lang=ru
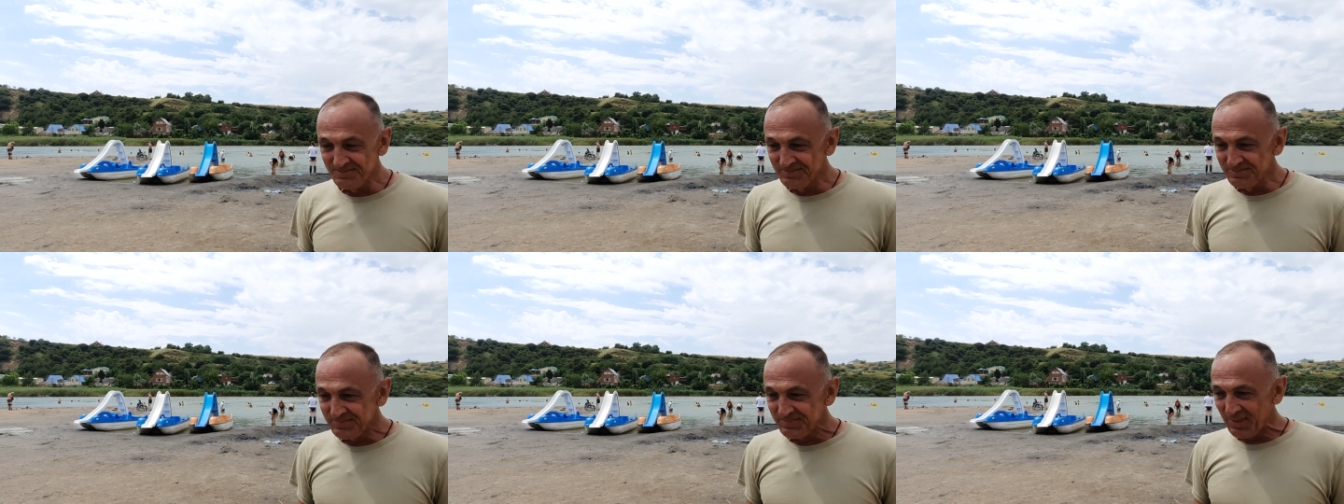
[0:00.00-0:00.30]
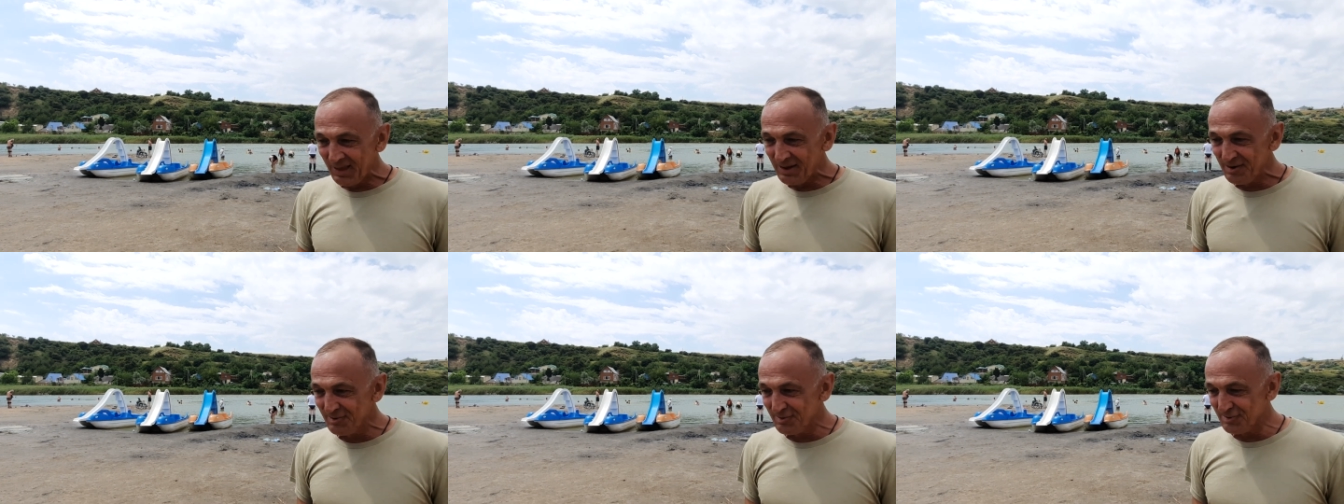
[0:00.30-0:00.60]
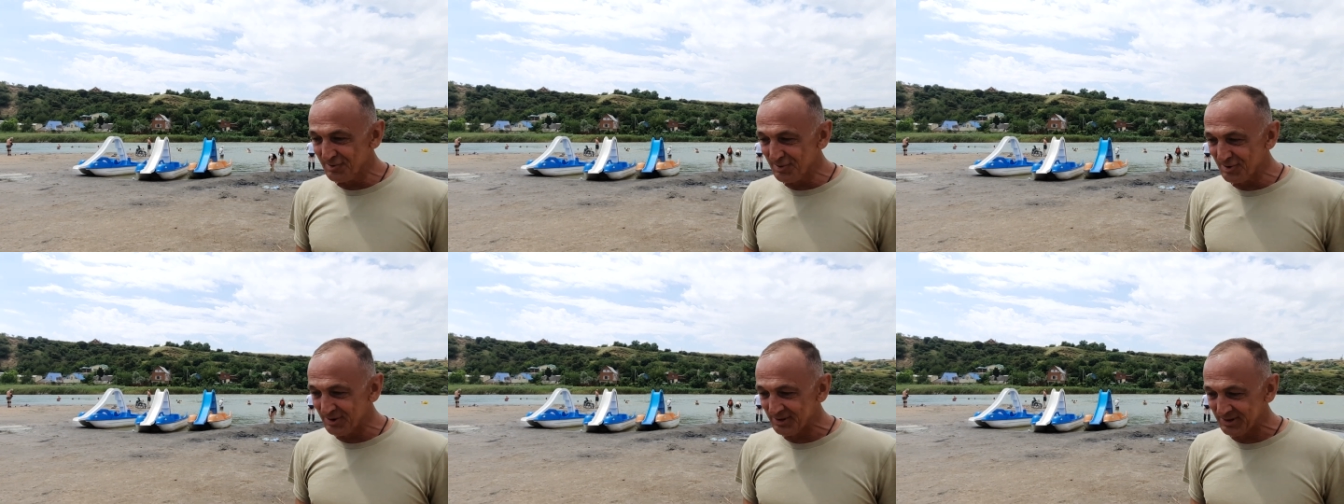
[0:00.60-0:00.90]
Ну да.
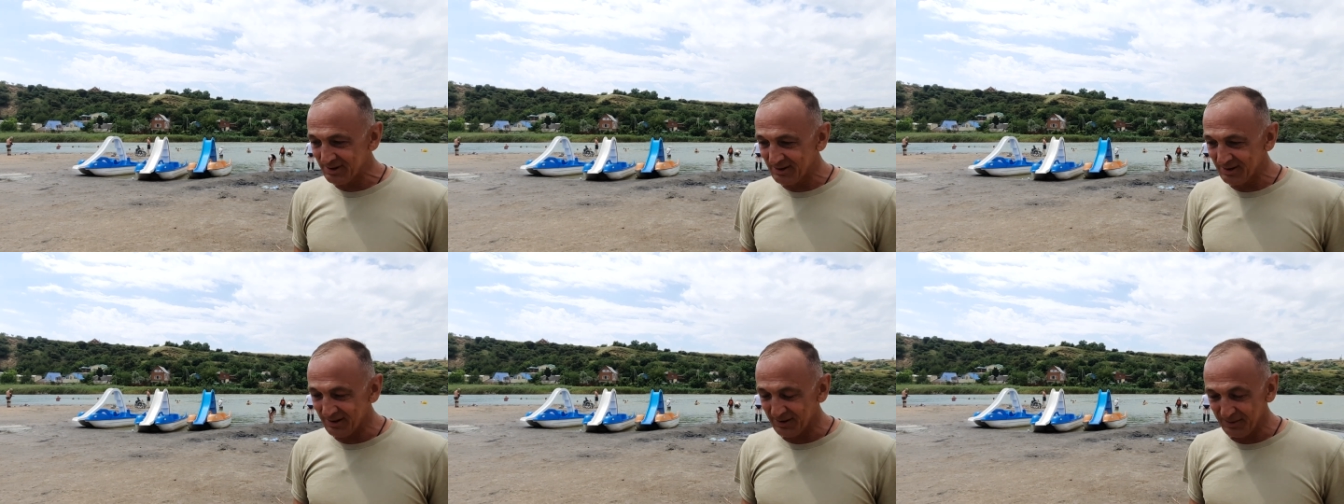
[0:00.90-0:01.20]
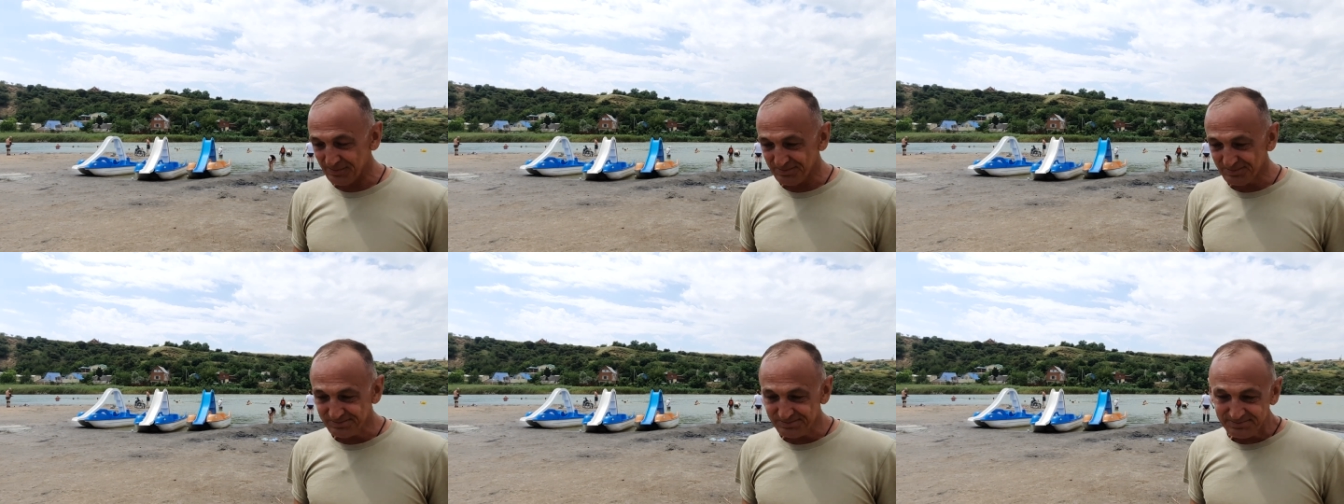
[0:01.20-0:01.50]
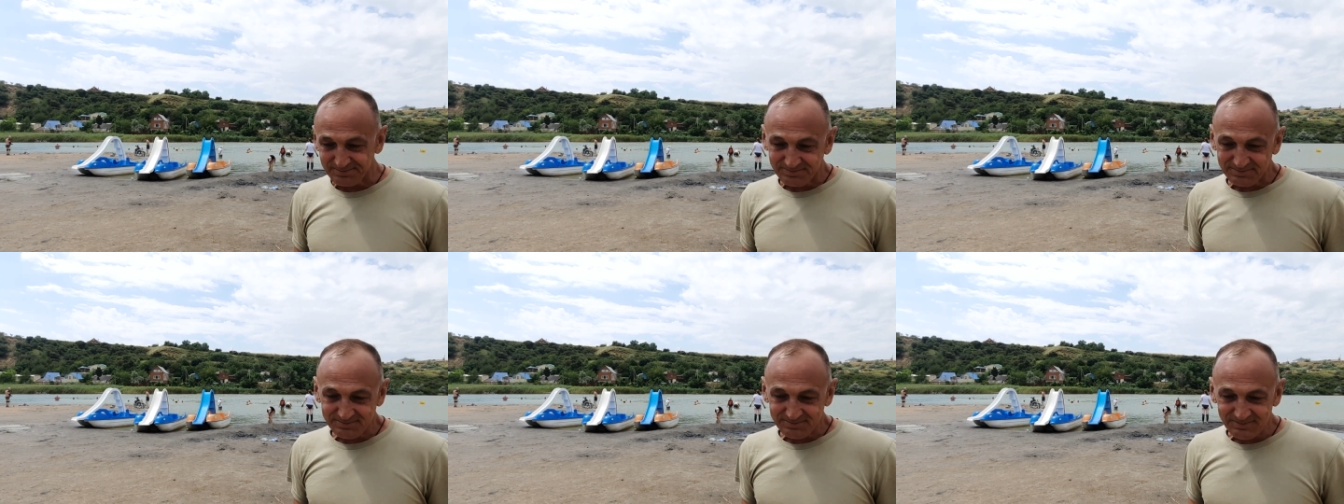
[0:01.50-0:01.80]
Вот. Э,
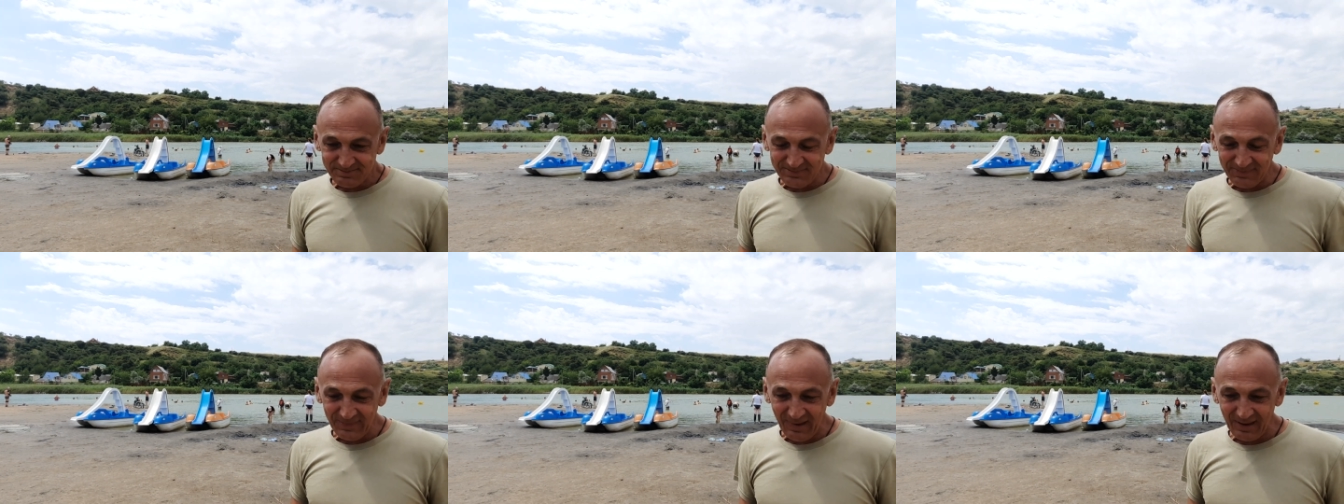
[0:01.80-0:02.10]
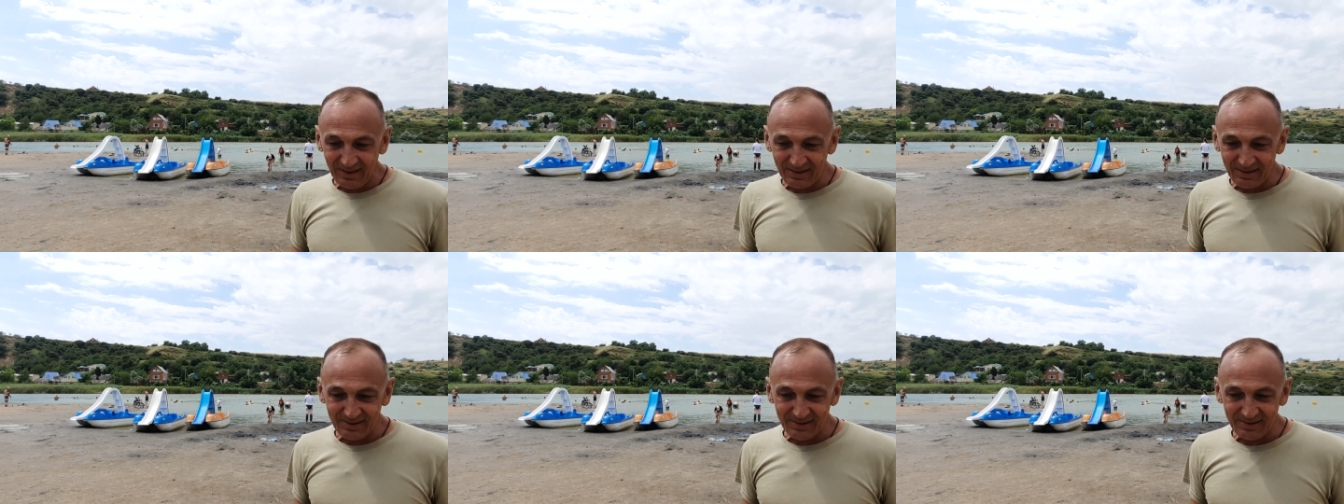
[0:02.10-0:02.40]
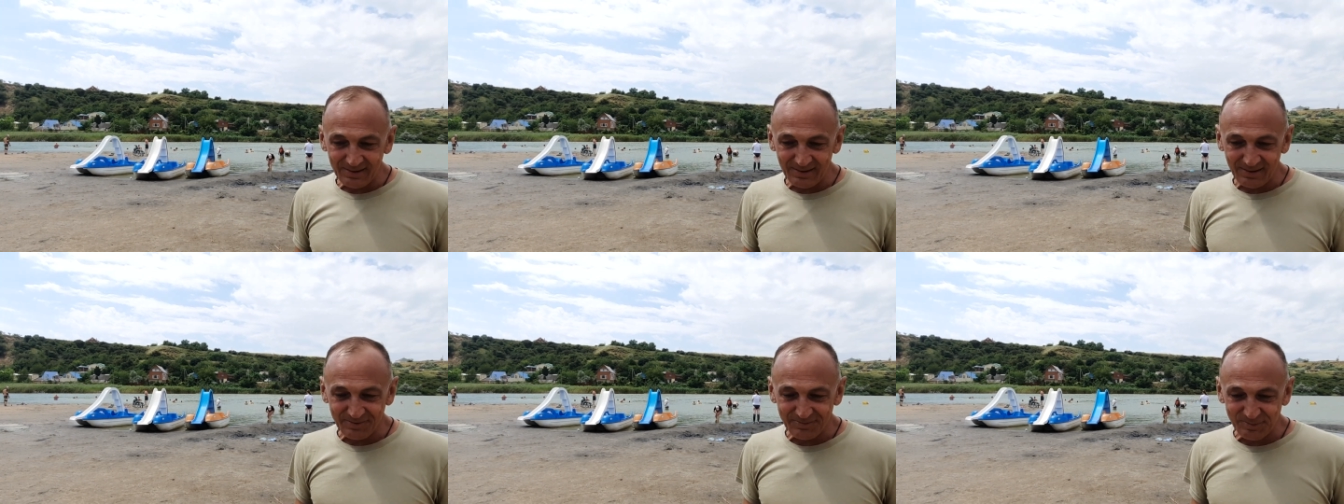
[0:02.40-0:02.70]
повезло.
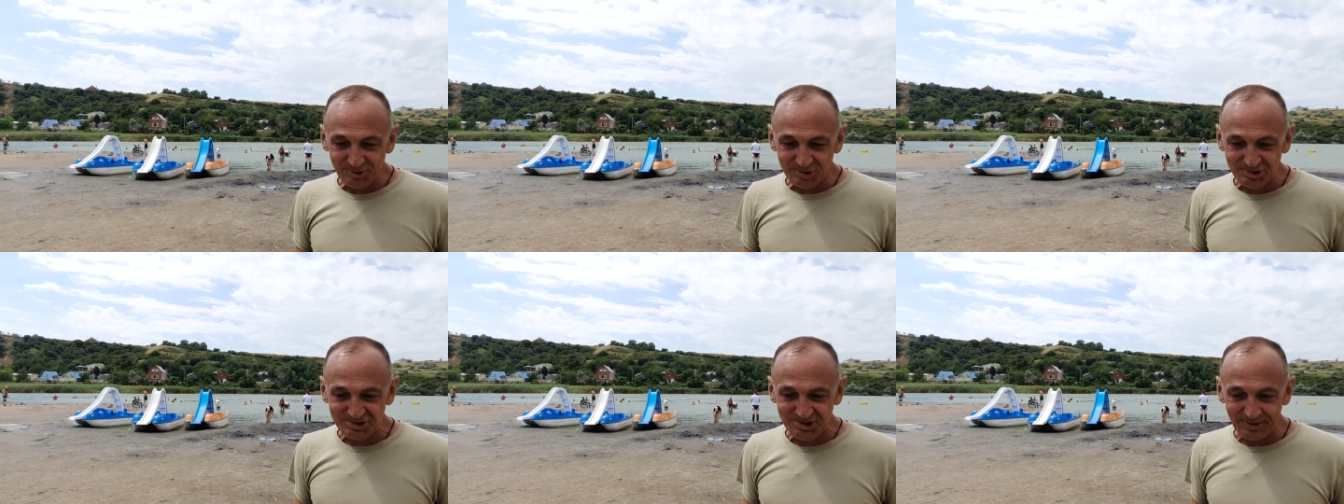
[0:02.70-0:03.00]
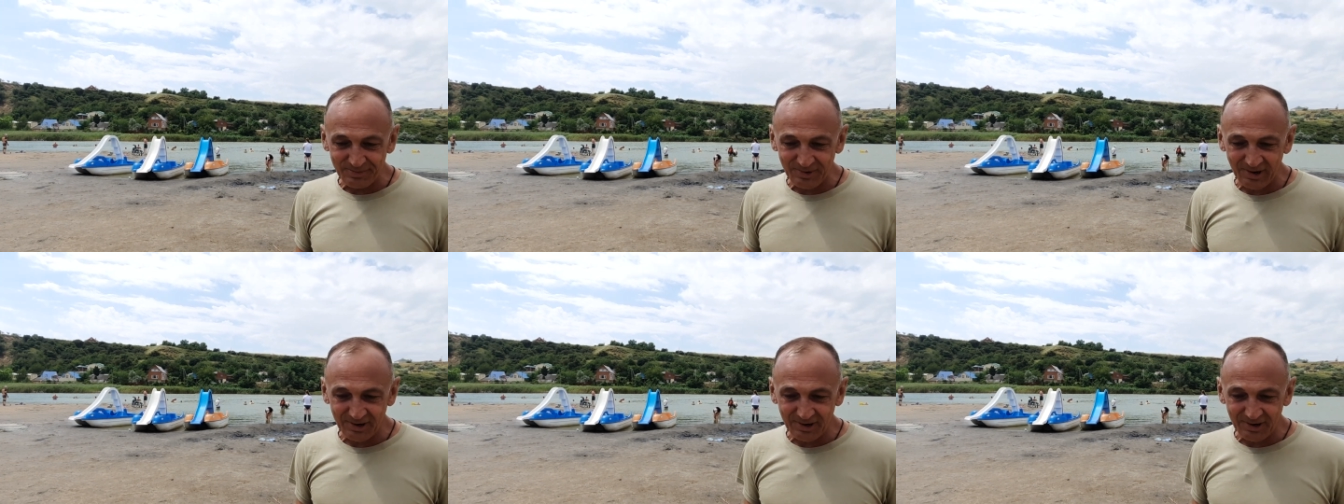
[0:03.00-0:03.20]
Э, в прошлом